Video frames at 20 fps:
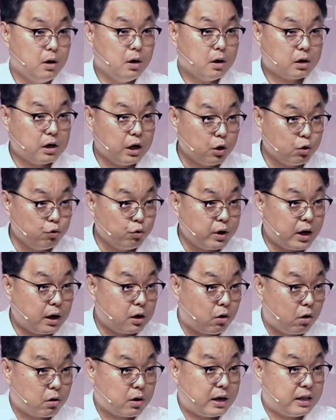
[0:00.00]
그리고 우리가
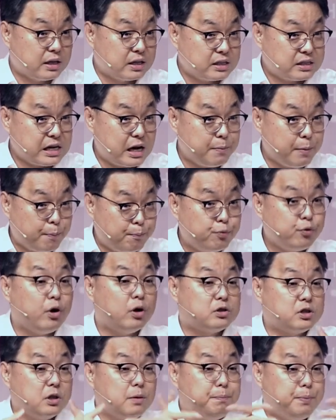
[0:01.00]
걸어가는 그 삶이
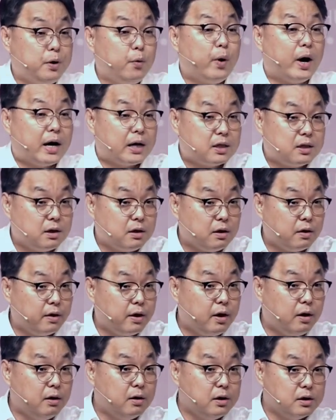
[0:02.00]
뿌려지는 비와 같은
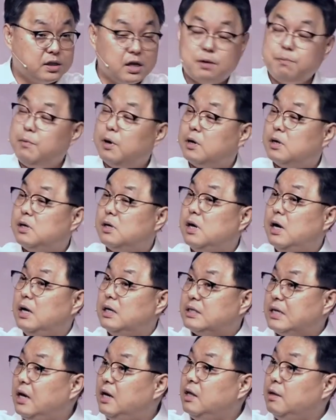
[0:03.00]
거예요. 생명을
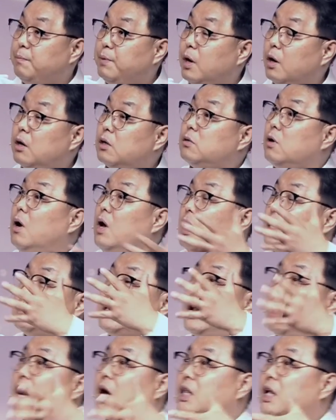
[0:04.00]
살리는 비. 그래서
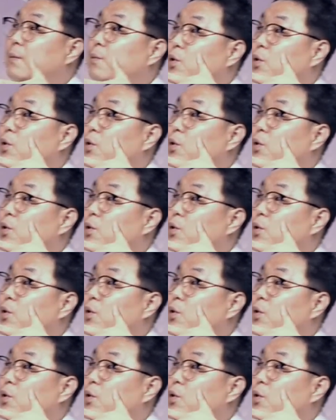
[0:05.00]
살아가다